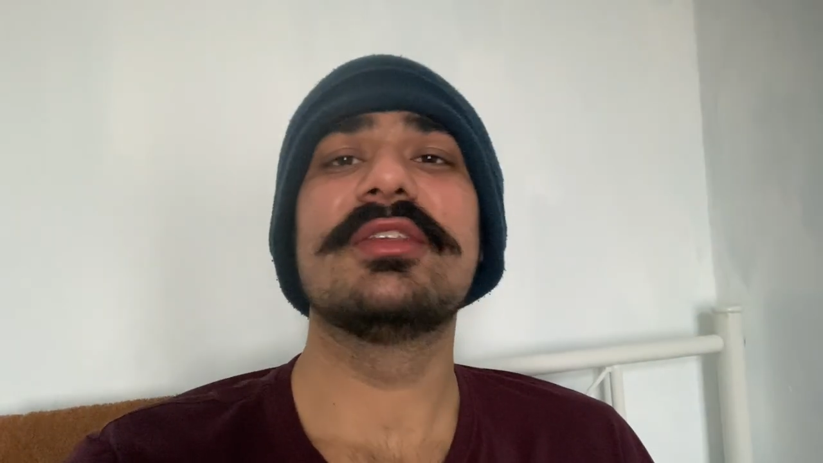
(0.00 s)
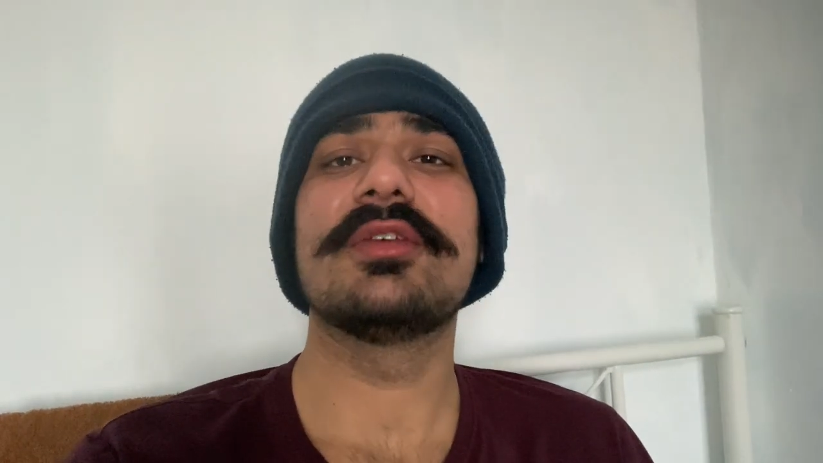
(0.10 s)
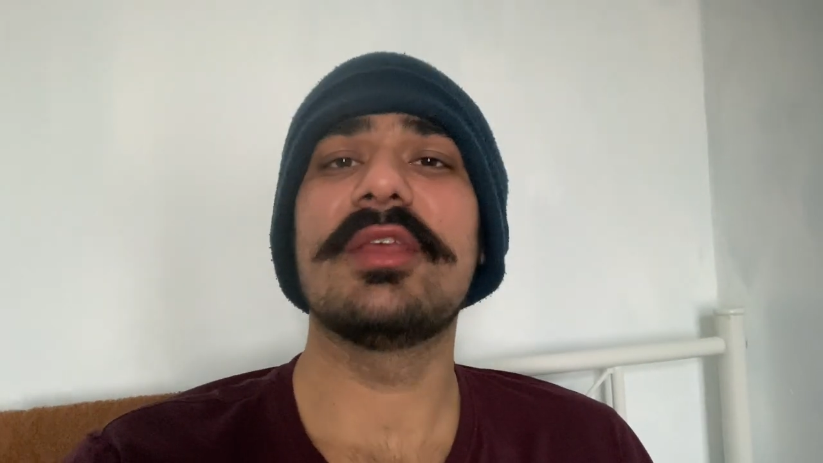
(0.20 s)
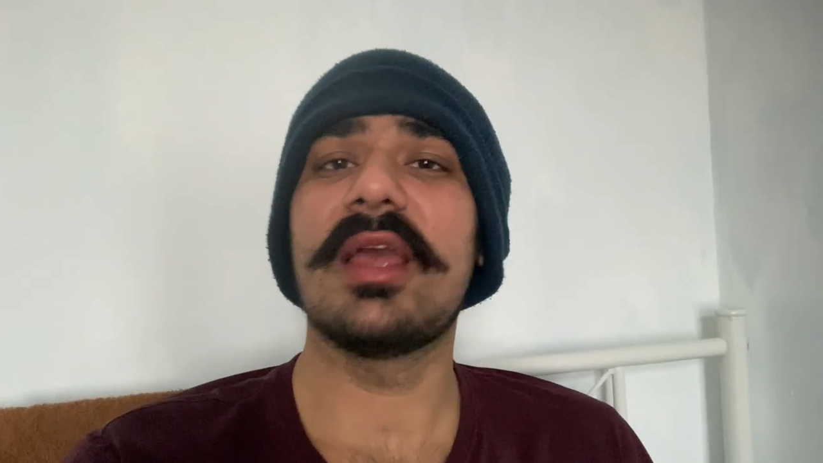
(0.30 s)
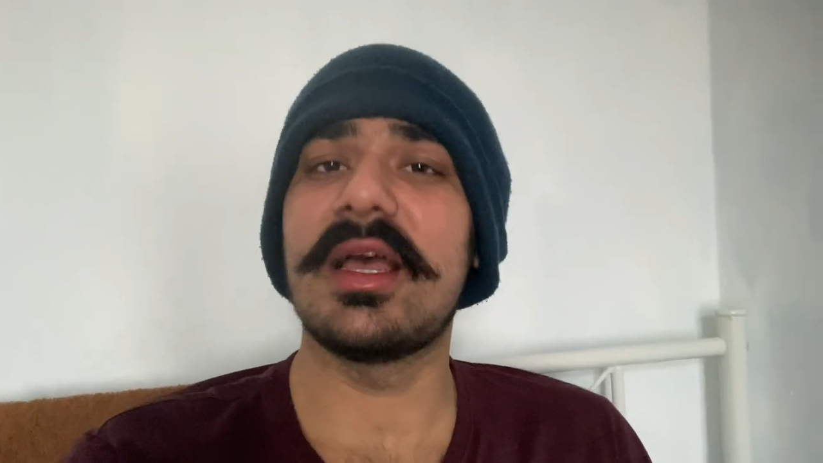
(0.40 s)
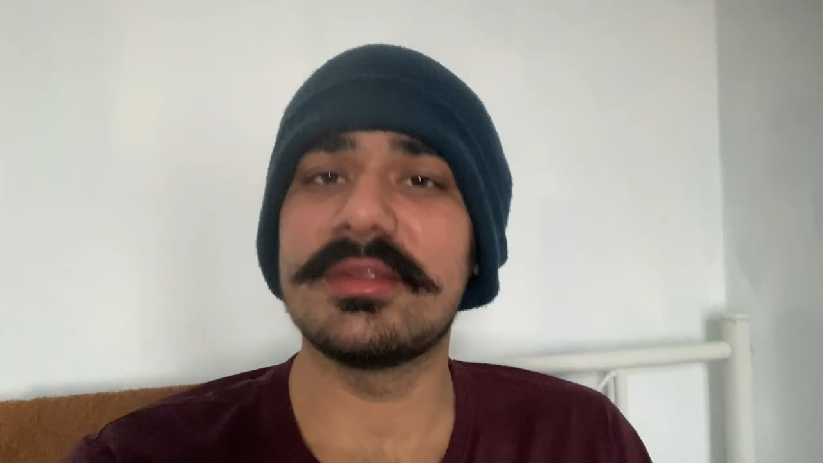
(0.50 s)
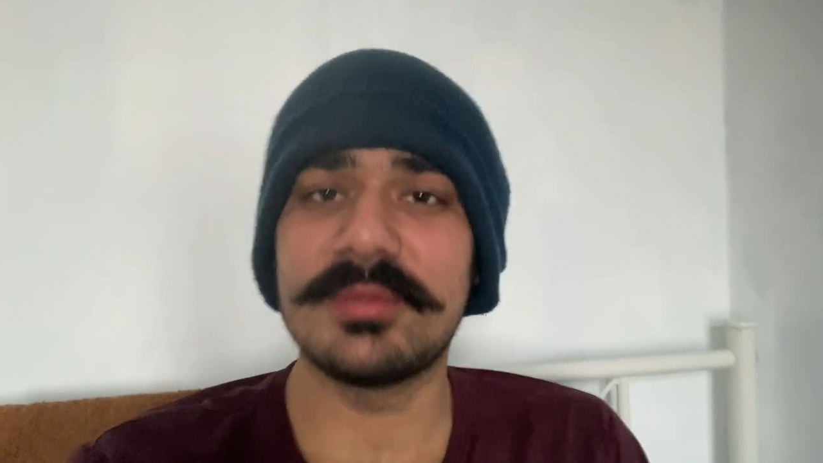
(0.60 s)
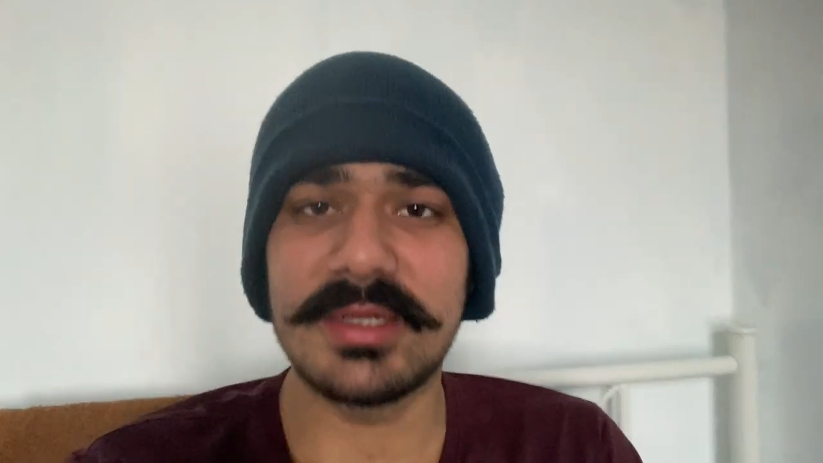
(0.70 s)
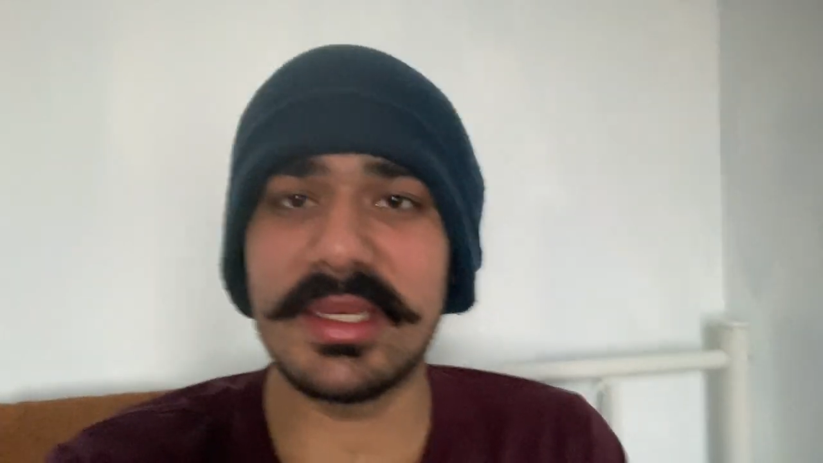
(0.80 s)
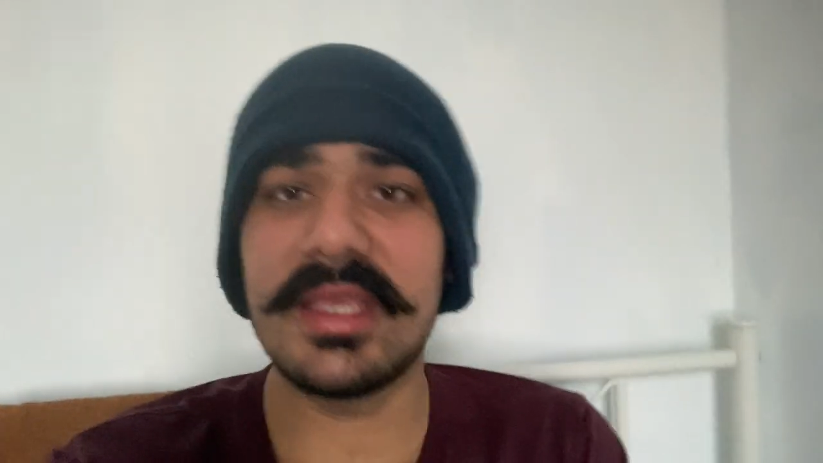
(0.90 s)
सो ये आज
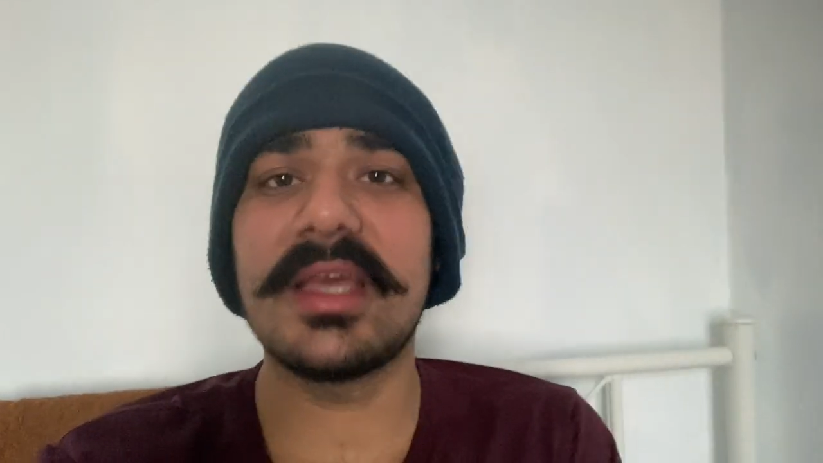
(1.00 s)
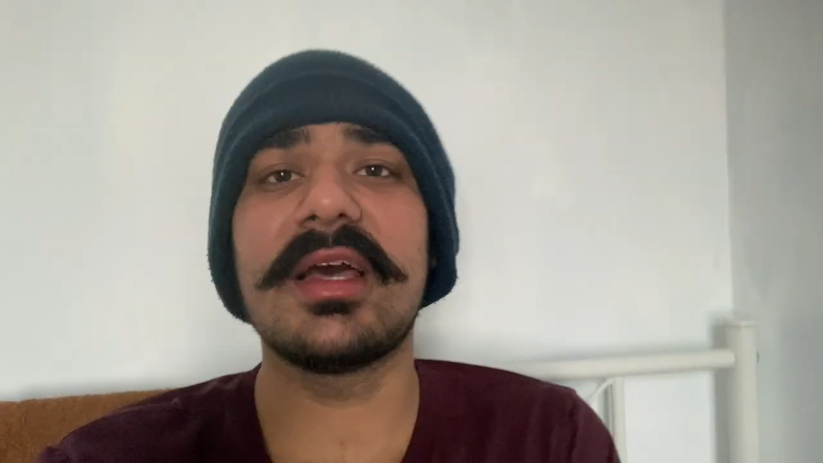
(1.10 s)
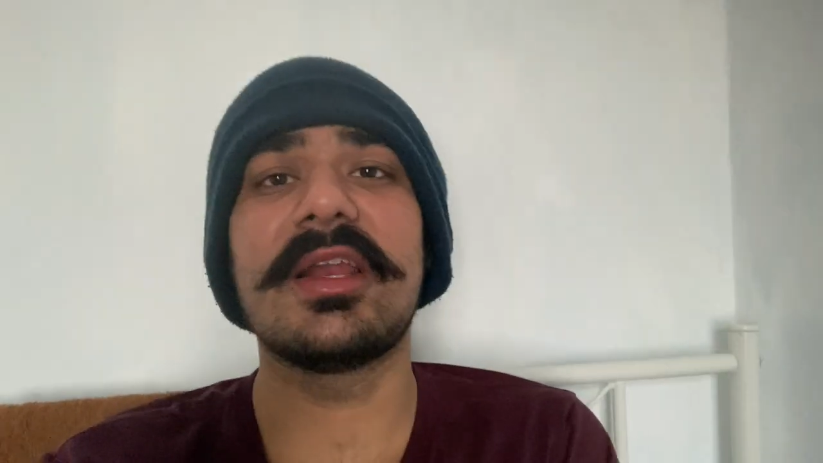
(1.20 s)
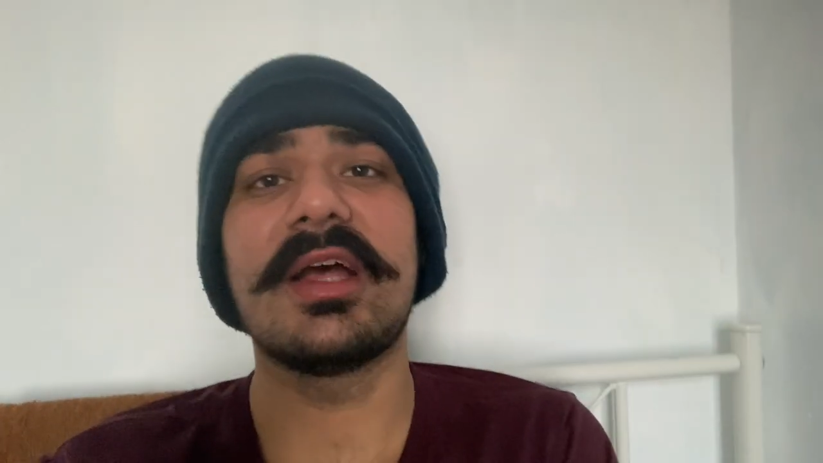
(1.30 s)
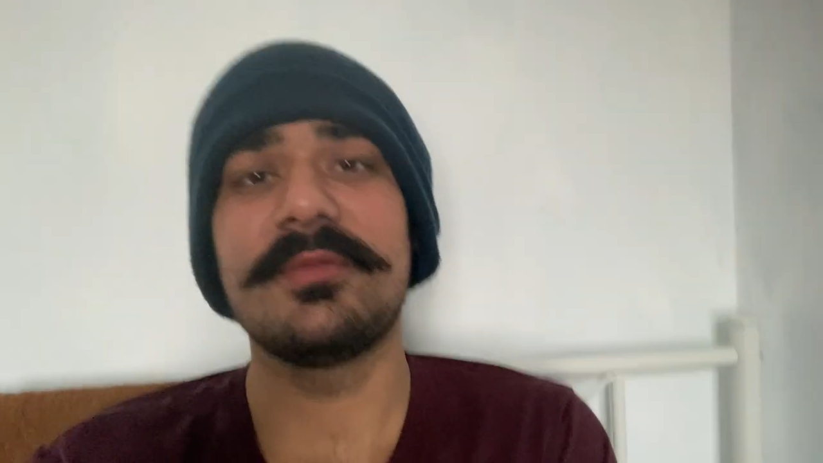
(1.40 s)
मंडे है और